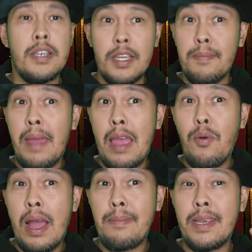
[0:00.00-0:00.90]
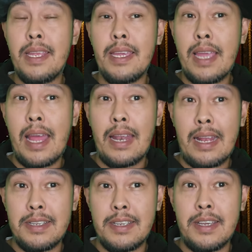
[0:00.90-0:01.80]
ถึงแม้ว่าพิธีการอั
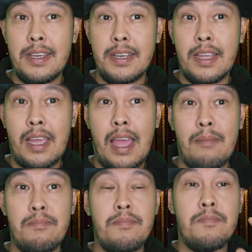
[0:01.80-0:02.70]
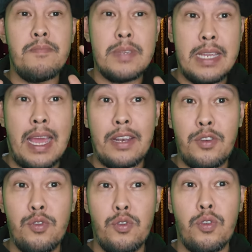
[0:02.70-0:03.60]
ญเชิญนะครับจะ
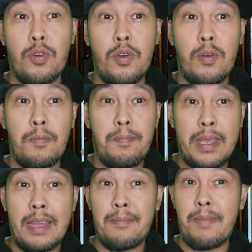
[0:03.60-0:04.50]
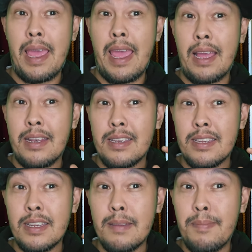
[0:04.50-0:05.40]
ถูกเปลี่ยนแปลงหรื
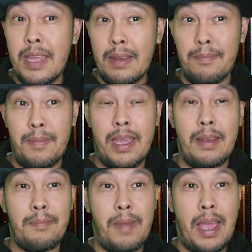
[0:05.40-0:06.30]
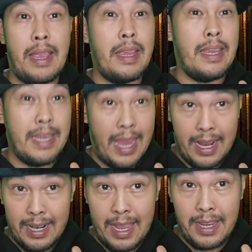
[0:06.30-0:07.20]
อเบี่ยงเบนไปอย่าง
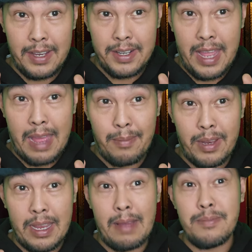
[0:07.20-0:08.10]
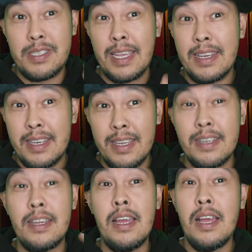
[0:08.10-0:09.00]
ไรก็ตามนะครับ สิ่งหนึ่ง
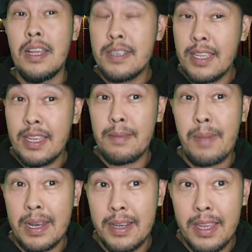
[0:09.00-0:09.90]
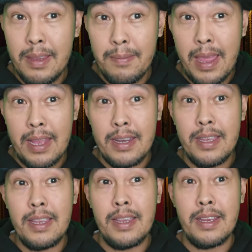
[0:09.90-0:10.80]
ที่บัดดี้แม
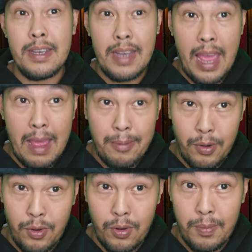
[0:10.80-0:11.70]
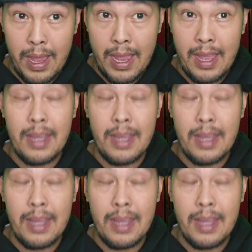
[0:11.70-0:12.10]
รี่ถ้าโผล่มา